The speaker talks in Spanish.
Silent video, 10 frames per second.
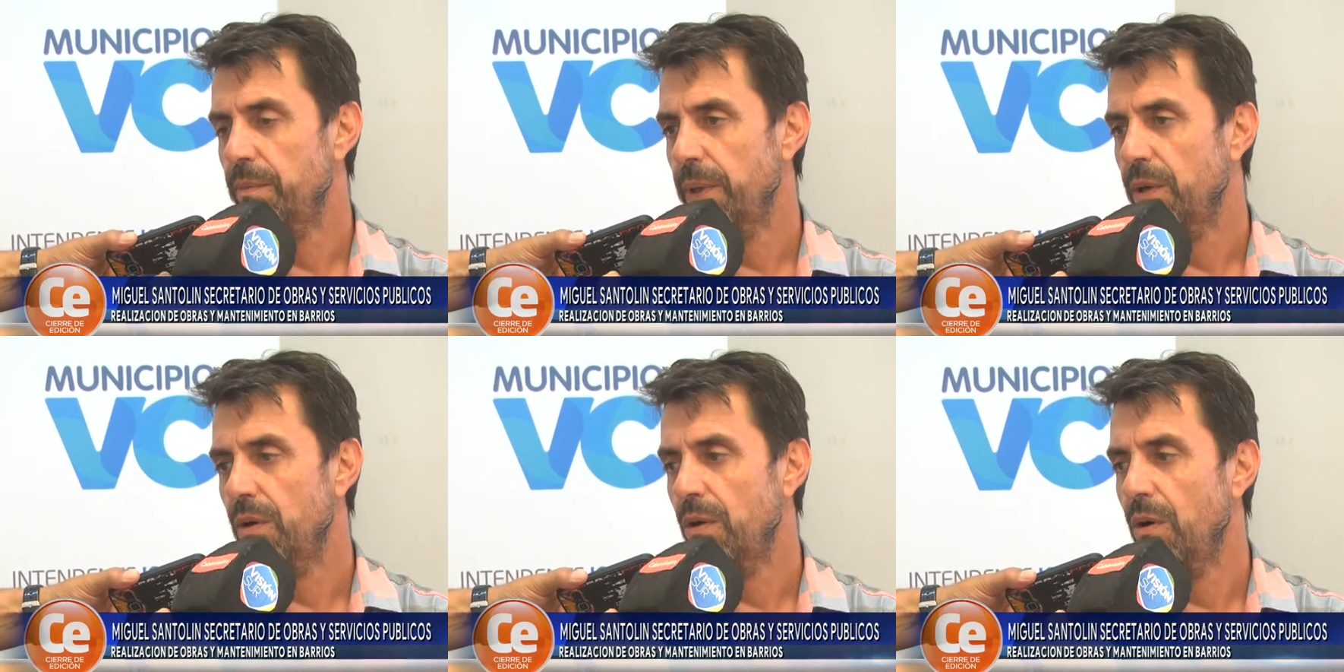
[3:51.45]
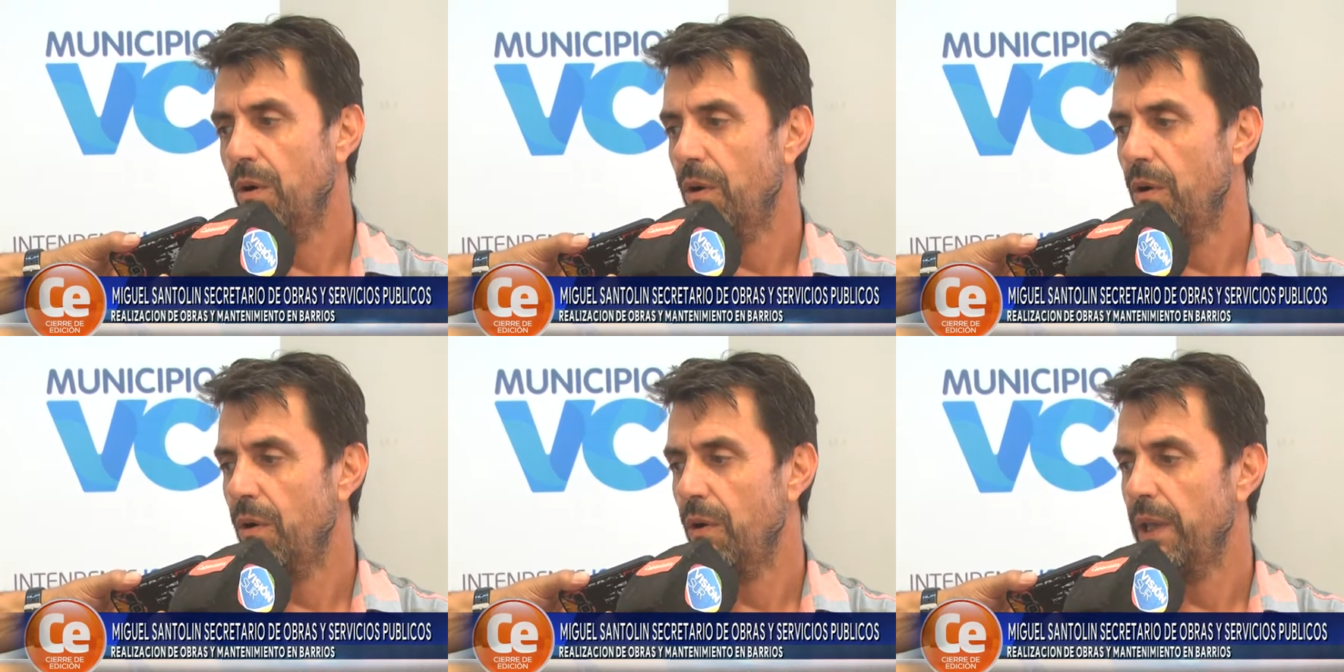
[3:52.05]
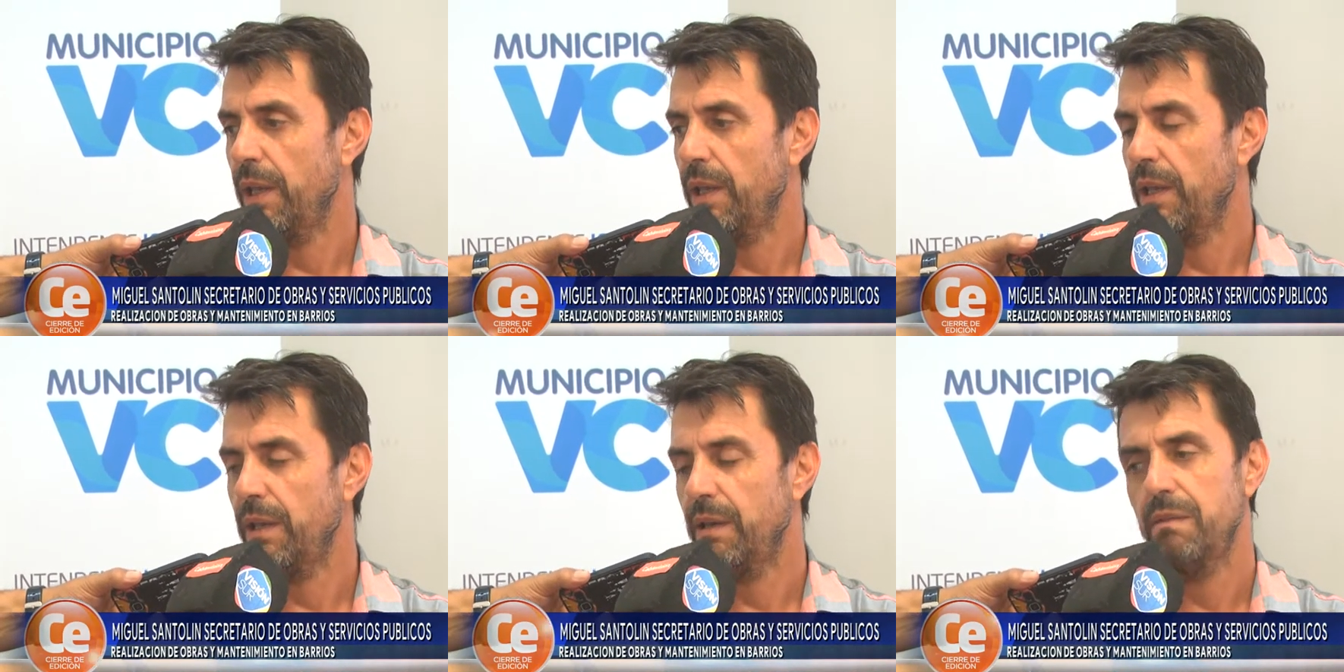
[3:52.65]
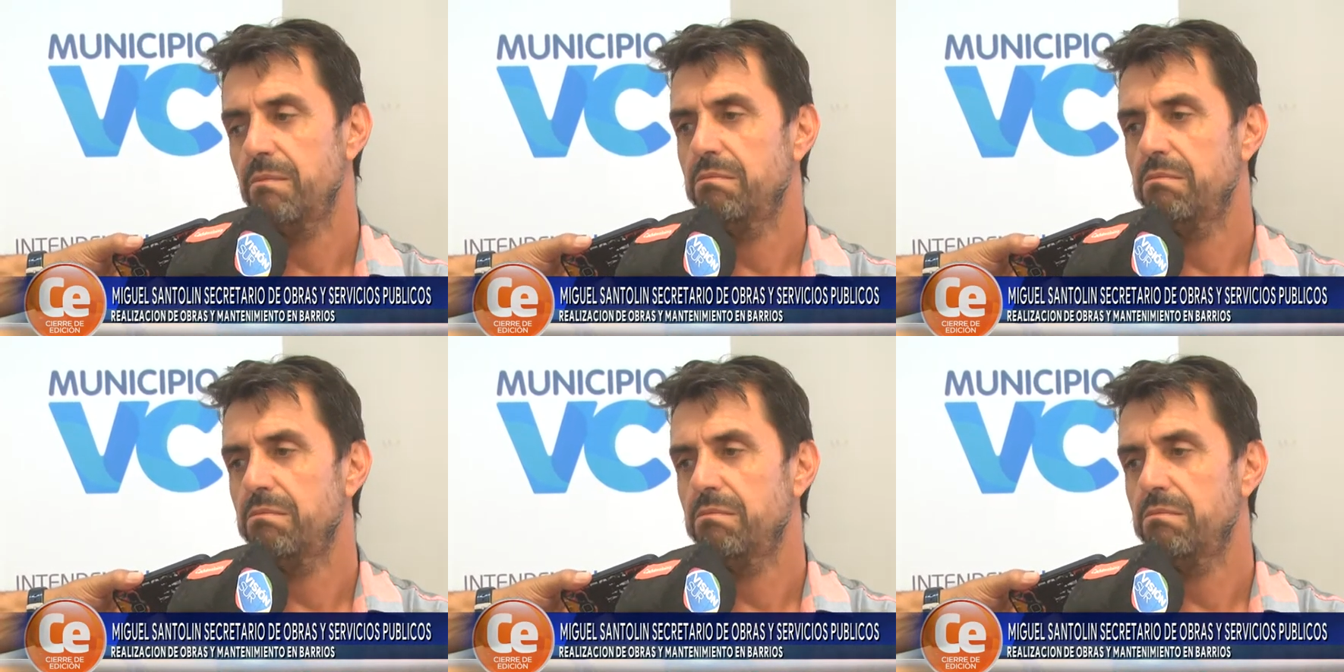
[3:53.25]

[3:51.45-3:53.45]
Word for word: pero eh,